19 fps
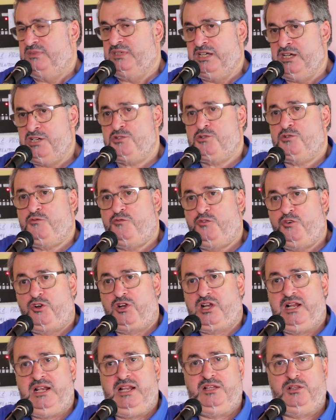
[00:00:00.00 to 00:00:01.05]
Ellos
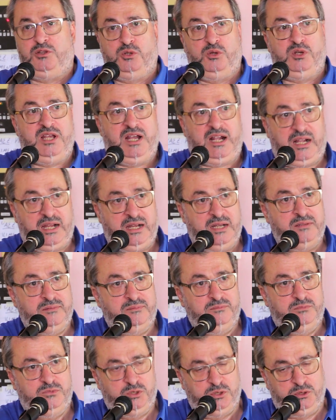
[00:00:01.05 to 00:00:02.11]
forjan la historia
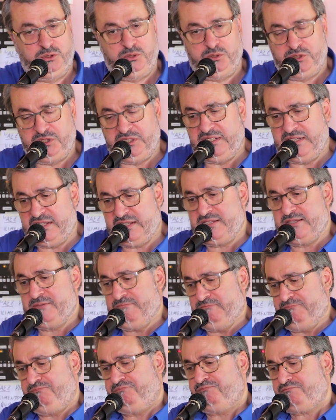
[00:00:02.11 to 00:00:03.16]
acá todos los
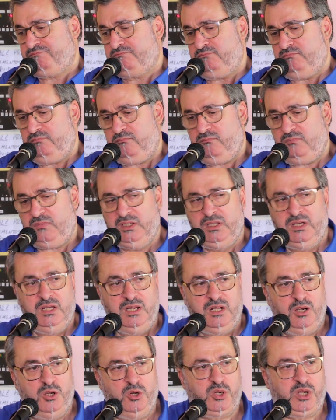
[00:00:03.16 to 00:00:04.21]
días.
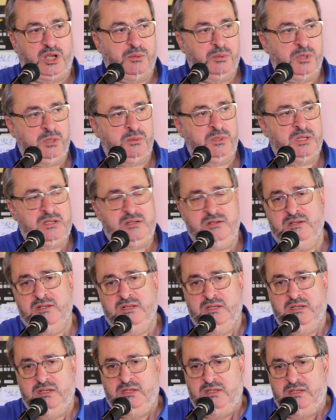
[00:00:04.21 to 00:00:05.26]
Los que
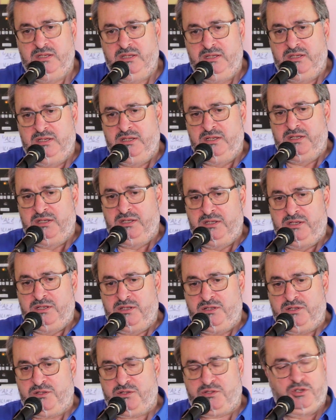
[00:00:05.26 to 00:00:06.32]
viven
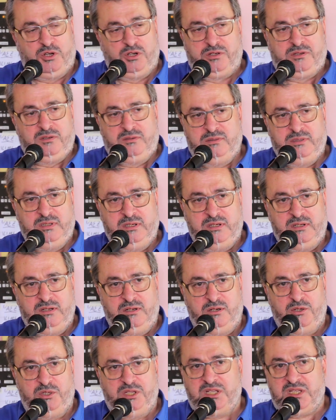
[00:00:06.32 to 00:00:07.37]
son
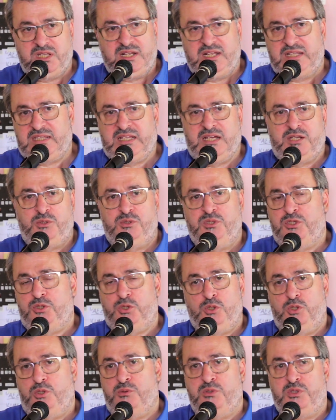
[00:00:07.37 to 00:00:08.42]
los destinatarios de
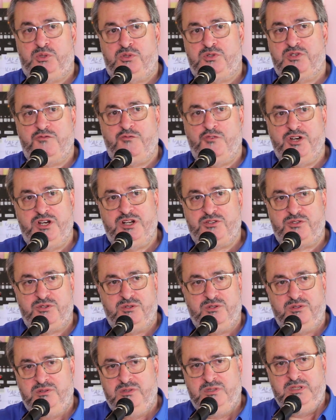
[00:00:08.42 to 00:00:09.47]
todos nuestros
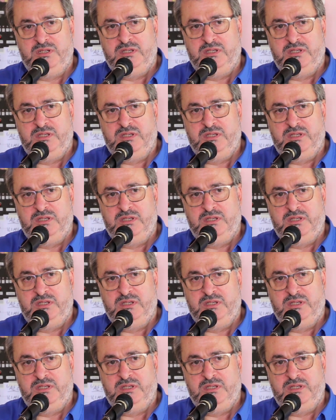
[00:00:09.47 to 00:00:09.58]
esfuerzos,